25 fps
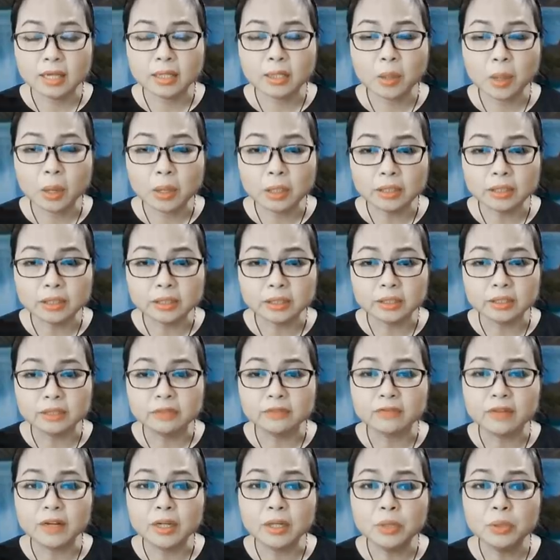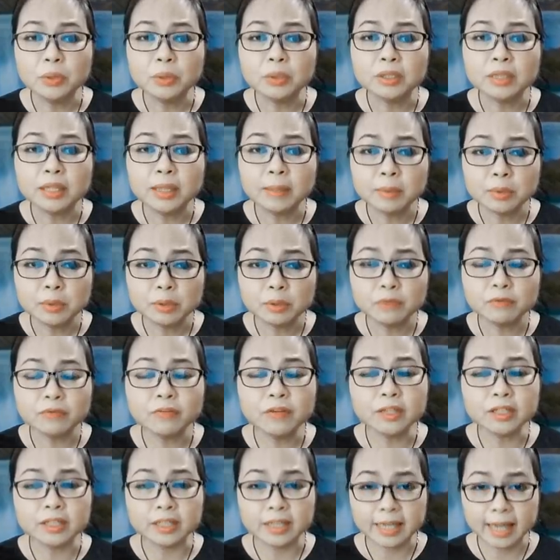Con người phải luôn tiếp xúc
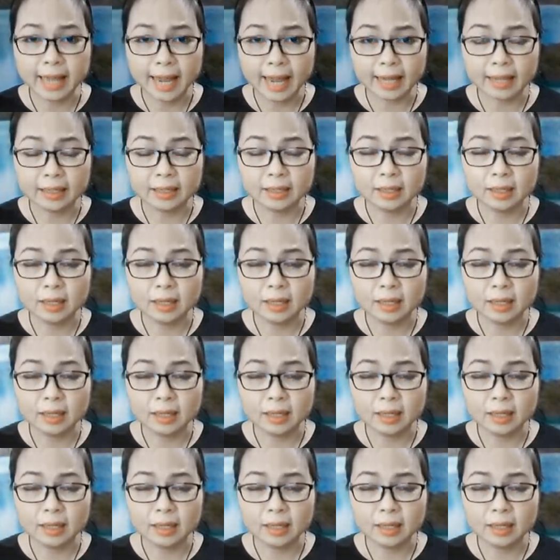với người khác,